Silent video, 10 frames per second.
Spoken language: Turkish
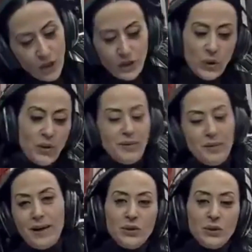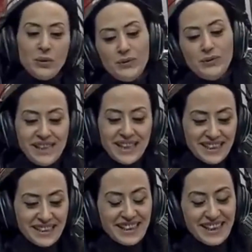şöyle bir pantolonunu
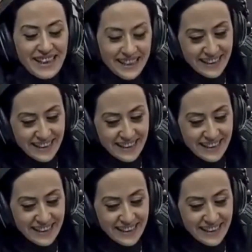çekiştirerek